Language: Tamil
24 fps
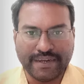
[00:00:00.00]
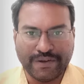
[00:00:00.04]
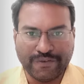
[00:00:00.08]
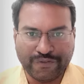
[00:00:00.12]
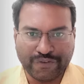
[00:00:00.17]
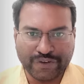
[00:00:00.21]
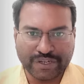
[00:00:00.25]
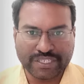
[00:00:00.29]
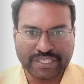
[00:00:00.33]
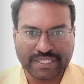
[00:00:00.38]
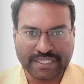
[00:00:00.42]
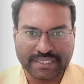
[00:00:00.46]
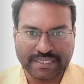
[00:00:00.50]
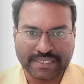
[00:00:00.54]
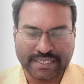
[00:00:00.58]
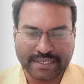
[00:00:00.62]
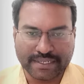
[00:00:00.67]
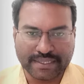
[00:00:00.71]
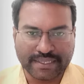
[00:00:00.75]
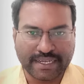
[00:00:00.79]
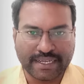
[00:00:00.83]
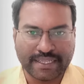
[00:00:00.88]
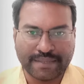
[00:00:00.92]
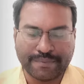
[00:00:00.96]
இன்ஃபெக்ஷன்ஸ்
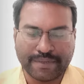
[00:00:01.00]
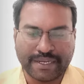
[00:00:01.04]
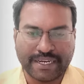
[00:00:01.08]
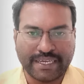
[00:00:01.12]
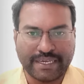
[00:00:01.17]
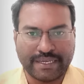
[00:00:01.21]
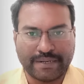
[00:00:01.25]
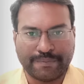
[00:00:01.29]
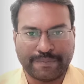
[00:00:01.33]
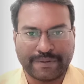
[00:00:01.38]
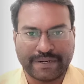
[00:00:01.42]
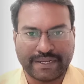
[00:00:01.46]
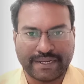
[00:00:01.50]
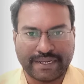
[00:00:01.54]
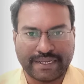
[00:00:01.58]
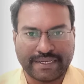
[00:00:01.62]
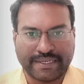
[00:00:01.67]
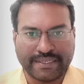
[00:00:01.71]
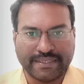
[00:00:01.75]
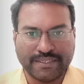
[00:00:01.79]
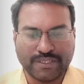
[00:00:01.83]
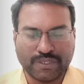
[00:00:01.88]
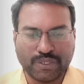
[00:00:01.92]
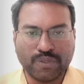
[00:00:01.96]
இருந்தால் அது மாதிரி
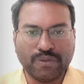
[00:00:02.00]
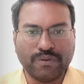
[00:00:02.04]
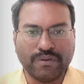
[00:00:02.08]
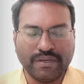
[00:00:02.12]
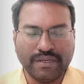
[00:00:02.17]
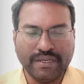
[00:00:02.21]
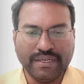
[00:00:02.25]
ஏற்படலாம் ஸோ